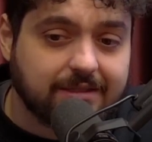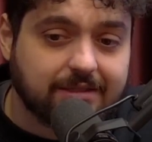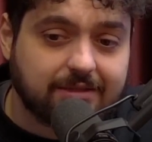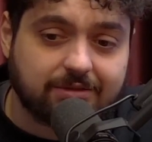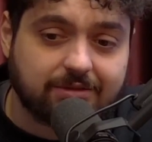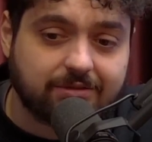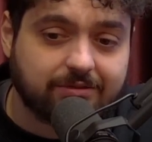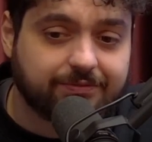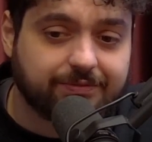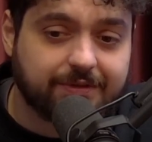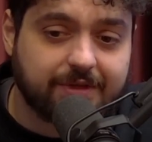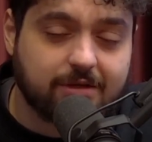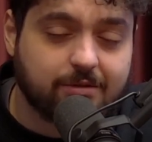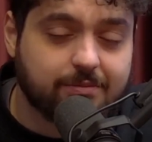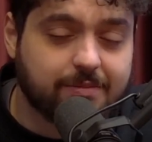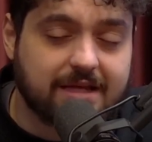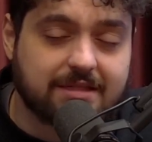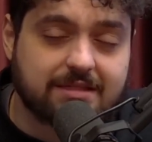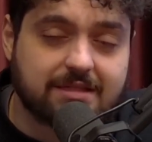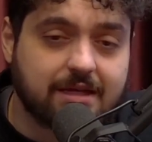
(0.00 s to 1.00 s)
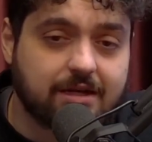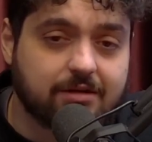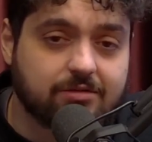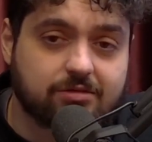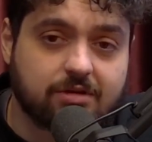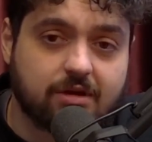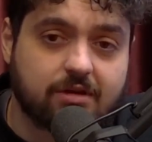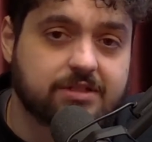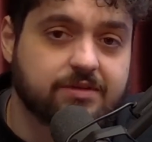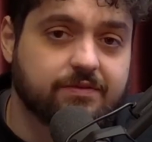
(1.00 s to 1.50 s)
No fim, o brasileiro
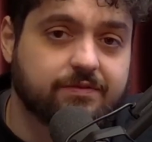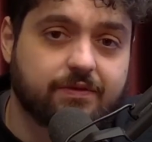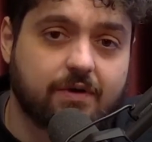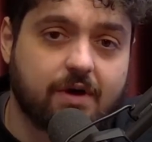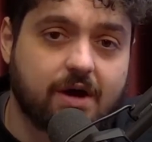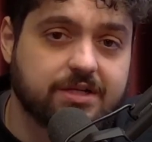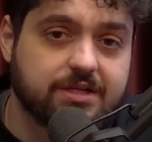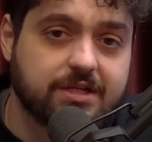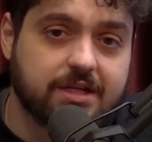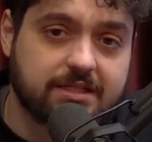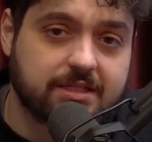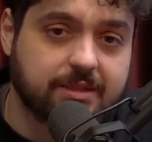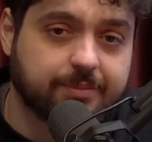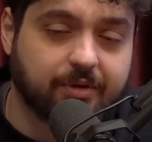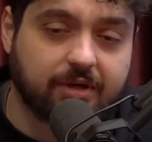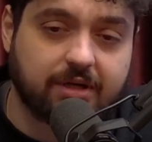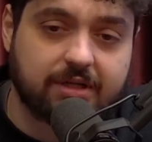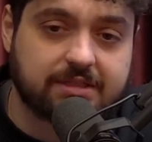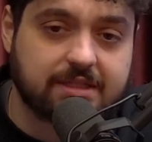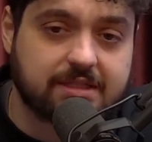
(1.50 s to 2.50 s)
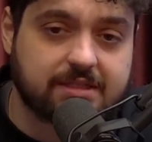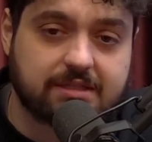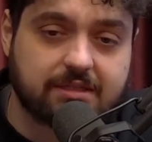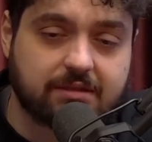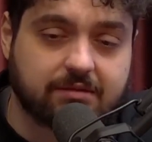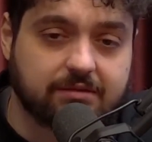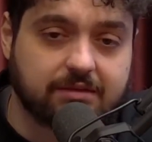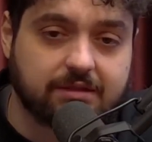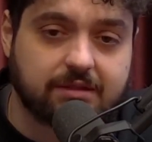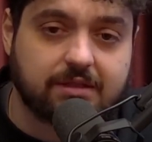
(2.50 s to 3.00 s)
só se fode nessa
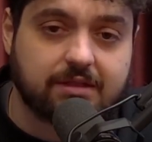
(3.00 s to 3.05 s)
polarização.